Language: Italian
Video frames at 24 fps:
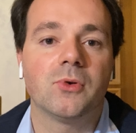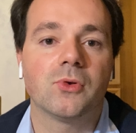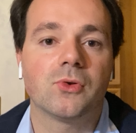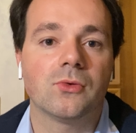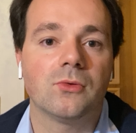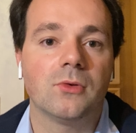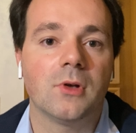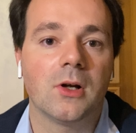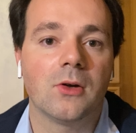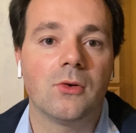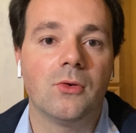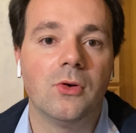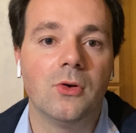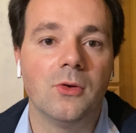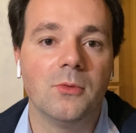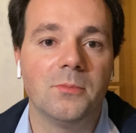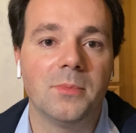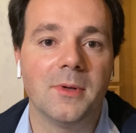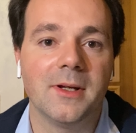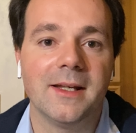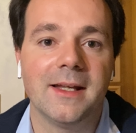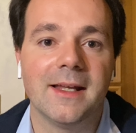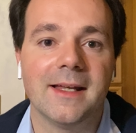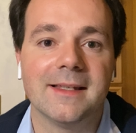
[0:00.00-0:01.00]
solo la
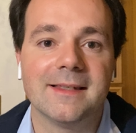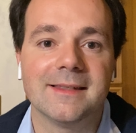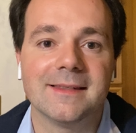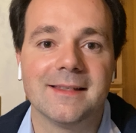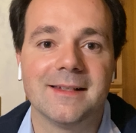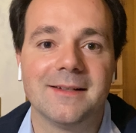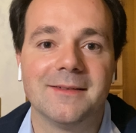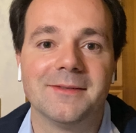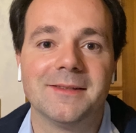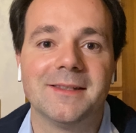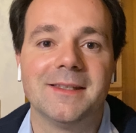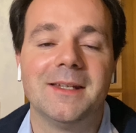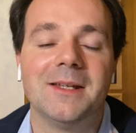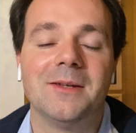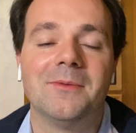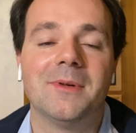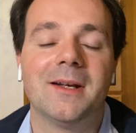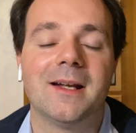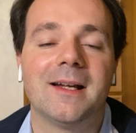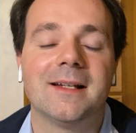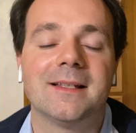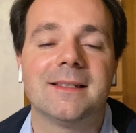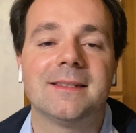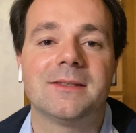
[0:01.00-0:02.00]
colpa di essere così di
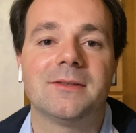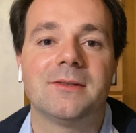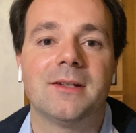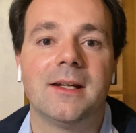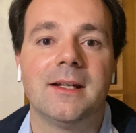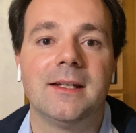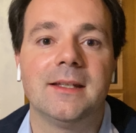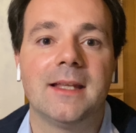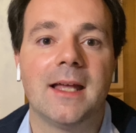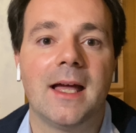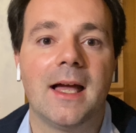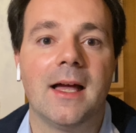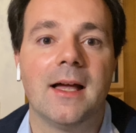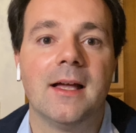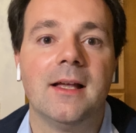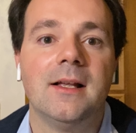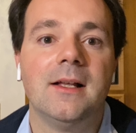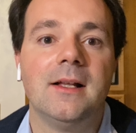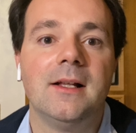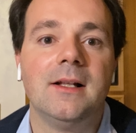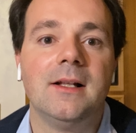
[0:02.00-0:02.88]
quella nazionalità,